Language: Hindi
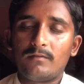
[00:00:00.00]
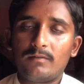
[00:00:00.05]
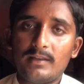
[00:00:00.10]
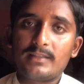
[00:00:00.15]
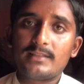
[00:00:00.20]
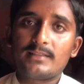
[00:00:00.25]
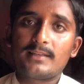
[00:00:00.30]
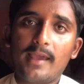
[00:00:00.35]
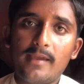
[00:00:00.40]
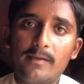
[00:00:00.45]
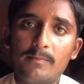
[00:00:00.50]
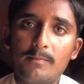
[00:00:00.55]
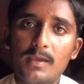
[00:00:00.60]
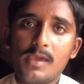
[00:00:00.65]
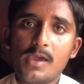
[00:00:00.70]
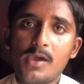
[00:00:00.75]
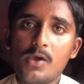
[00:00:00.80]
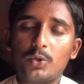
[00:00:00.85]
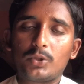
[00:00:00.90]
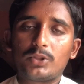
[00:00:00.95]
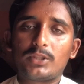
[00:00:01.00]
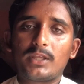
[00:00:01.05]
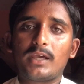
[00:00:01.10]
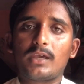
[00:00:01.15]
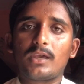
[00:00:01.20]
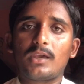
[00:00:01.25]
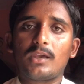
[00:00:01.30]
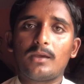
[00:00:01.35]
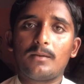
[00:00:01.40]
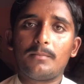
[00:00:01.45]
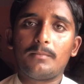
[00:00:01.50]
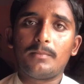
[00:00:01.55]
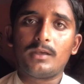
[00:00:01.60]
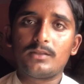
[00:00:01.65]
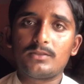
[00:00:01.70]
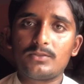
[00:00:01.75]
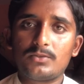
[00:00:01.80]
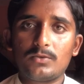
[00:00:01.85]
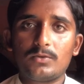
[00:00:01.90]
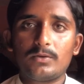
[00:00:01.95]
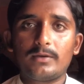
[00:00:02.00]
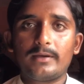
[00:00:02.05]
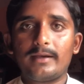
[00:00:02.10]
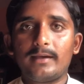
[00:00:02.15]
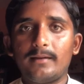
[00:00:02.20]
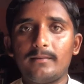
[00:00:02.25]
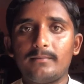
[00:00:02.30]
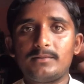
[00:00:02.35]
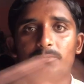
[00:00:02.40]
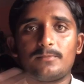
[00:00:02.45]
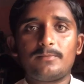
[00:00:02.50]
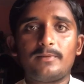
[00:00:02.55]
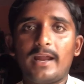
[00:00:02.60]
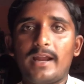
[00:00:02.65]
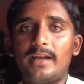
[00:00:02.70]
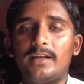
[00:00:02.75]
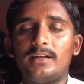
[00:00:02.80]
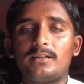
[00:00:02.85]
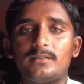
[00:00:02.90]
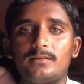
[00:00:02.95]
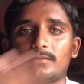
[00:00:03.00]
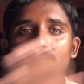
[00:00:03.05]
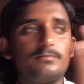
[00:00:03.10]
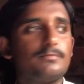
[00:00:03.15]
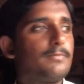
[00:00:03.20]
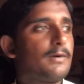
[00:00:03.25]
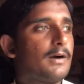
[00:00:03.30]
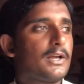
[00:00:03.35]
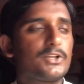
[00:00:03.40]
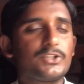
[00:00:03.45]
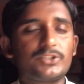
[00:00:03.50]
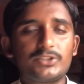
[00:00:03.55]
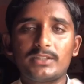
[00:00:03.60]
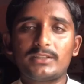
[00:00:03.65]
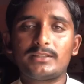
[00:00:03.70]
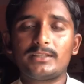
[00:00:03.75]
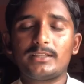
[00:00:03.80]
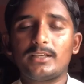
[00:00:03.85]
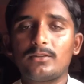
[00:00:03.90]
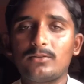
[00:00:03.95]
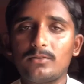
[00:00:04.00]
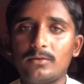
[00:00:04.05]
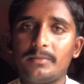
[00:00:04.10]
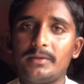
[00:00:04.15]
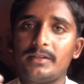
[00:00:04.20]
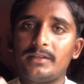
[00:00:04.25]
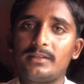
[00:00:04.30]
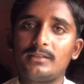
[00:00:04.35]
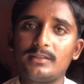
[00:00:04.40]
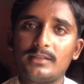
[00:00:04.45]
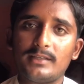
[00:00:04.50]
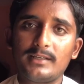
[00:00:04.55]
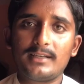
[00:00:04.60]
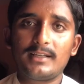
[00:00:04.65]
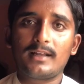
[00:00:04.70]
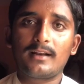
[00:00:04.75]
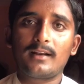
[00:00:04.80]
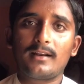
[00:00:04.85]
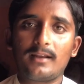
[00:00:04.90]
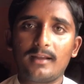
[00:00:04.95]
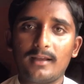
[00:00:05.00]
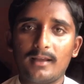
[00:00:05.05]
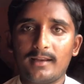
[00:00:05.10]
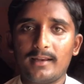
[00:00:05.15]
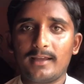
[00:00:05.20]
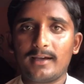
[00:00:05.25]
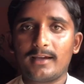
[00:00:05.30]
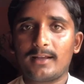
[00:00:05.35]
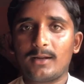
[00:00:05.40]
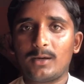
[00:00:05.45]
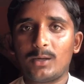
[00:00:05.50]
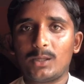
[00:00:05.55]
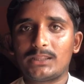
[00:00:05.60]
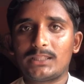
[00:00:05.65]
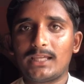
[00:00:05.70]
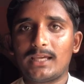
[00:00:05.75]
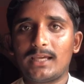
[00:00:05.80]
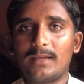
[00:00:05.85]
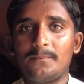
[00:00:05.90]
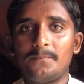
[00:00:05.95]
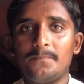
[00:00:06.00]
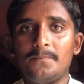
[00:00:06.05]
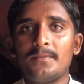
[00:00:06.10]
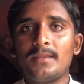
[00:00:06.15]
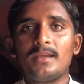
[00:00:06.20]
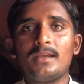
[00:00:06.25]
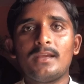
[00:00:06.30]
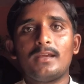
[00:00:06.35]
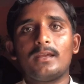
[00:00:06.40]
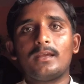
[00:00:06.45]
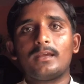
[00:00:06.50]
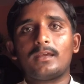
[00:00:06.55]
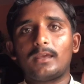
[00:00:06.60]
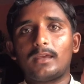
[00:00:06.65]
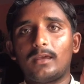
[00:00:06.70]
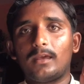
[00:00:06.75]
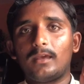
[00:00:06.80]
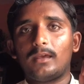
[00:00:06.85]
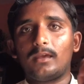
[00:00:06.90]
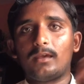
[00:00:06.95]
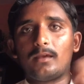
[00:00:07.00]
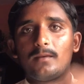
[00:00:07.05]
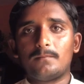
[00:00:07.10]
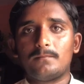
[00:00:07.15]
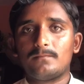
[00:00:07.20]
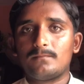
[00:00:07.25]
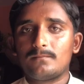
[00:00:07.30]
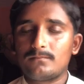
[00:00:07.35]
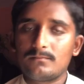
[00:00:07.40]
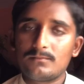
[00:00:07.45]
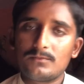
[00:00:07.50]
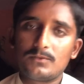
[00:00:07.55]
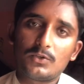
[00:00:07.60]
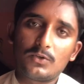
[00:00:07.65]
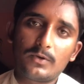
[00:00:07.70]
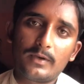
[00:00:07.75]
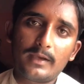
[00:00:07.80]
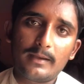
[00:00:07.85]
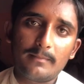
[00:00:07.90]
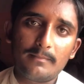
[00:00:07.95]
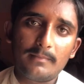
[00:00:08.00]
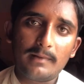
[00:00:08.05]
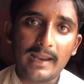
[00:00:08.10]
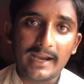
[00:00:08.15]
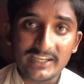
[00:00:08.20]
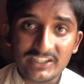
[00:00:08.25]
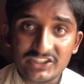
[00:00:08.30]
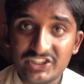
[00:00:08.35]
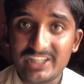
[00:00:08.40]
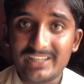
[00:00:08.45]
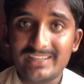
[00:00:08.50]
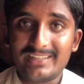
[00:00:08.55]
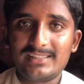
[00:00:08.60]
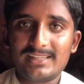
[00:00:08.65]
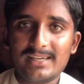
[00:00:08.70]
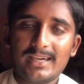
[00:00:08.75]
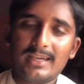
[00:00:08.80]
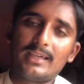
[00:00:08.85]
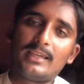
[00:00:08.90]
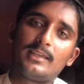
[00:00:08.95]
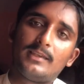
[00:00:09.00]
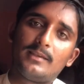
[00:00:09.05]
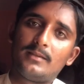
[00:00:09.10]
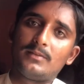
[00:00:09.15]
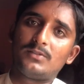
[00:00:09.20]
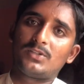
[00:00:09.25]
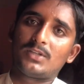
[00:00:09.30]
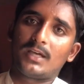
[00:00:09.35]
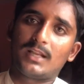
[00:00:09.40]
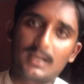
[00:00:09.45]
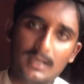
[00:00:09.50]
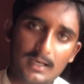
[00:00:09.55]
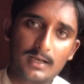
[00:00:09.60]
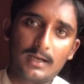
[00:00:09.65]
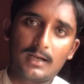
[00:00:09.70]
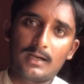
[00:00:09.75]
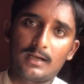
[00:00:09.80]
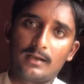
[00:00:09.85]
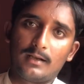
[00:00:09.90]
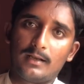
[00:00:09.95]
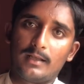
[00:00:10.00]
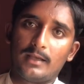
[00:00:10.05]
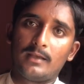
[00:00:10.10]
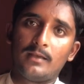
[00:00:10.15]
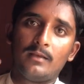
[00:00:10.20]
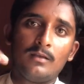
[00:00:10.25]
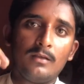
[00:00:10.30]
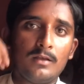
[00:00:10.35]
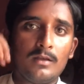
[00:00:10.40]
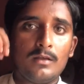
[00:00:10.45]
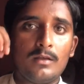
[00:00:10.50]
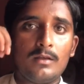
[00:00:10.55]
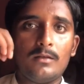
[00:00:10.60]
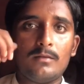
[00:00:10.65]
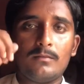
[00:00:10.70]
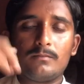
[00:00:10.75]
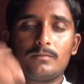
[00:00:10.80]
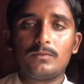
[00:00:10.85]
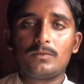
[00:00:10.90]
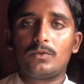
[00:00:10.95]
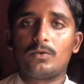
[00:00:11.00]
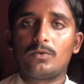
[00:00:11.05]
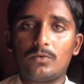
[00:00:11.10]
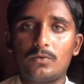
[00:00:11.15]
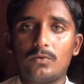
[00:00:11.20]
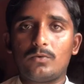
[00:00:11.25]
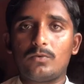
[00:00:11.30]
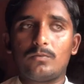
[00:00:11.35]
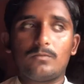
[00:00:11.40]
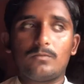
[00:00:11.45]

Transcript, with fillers: विलेज लाइफ में ये होता है कि हमें जो है जब लाइट बारिश आती है तो हमें ये डर लग रहा होता है कि जो है लाइट चली जाएगी चारा काटना है तो